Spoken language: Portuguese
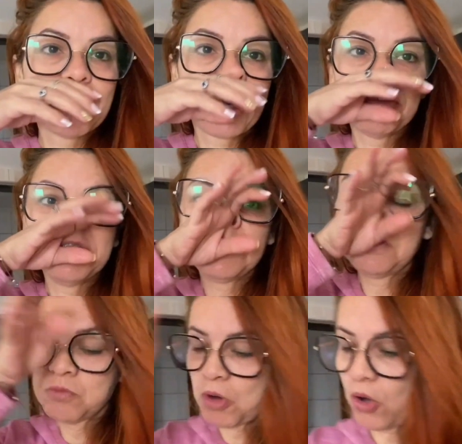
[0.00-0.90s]
vou liberar o vídeo
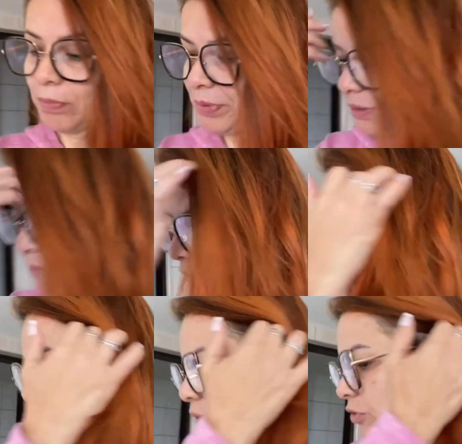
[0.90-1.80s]
do MOP,
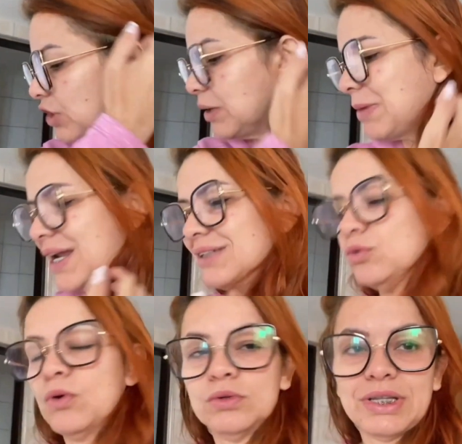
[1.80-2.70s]
que eu tinha
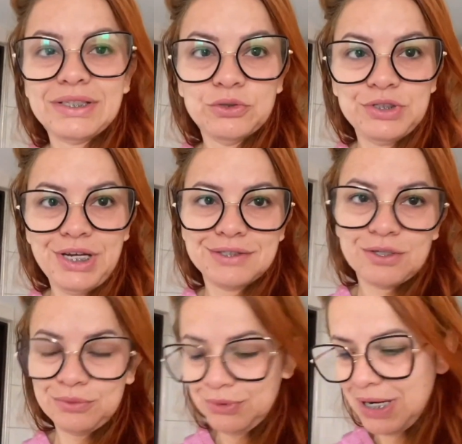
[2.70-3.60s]
liberado ontem, deu
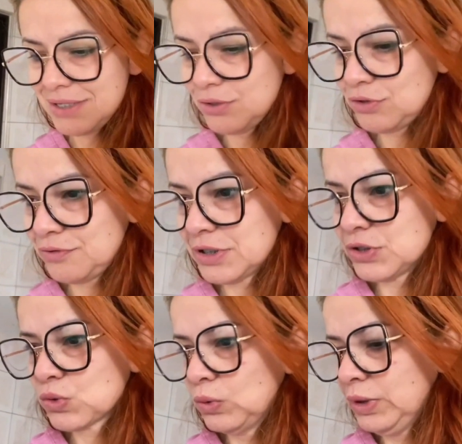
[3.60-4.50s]
direitos autorais, eu tive que
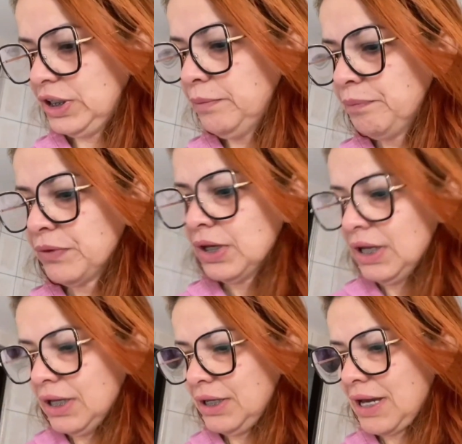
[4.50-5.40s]
excluir.
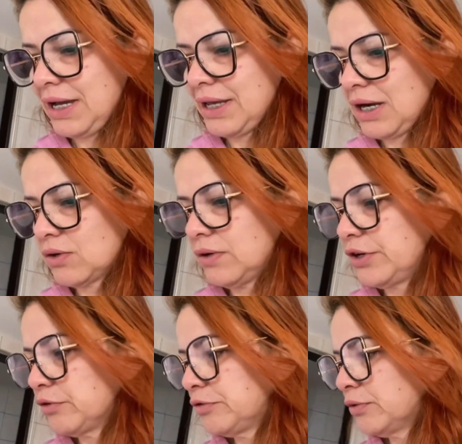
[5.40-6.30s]
E aí
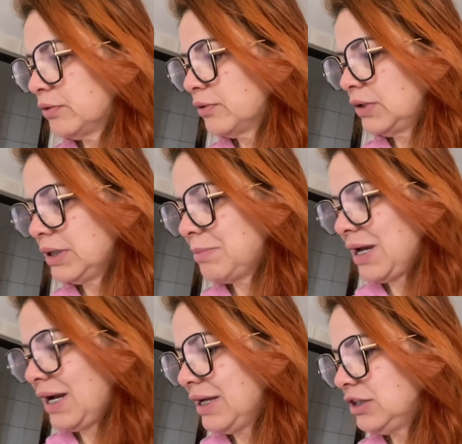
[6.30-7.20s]
agora eu vou
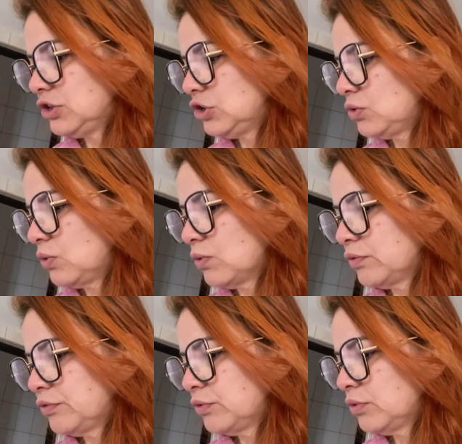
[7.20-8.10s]
liberar ele de
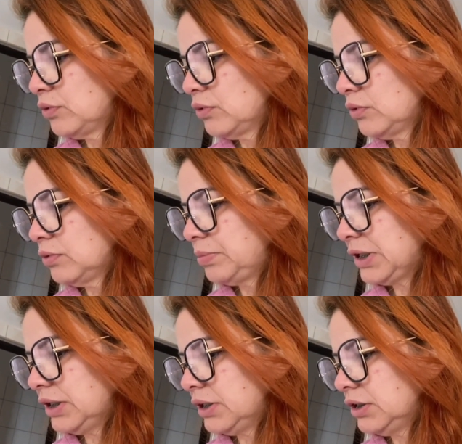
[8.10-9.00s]
novo.
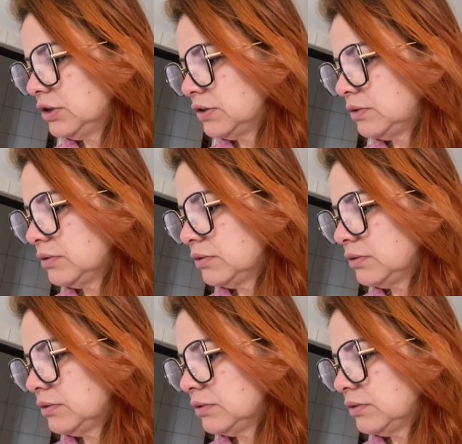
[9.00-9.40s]
Peraí.